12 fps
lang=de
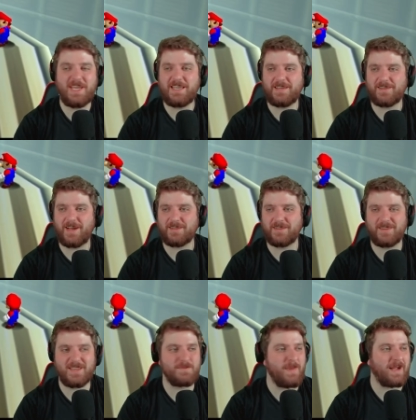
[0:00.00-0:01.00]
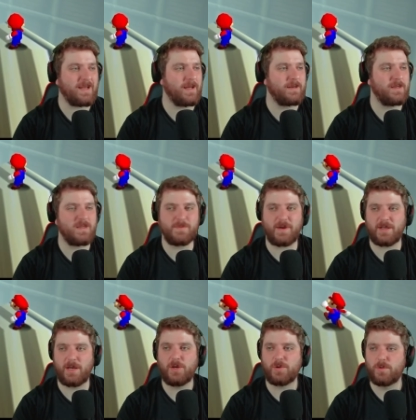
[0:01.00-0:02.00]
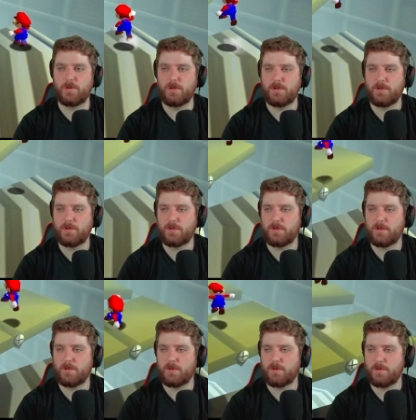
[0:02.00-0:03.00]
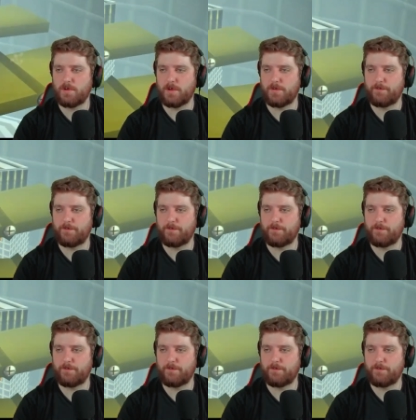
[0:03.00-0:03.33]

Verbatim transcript: ich sagte es, ich mag keinen, ich mag keinen Alkohol. Ja.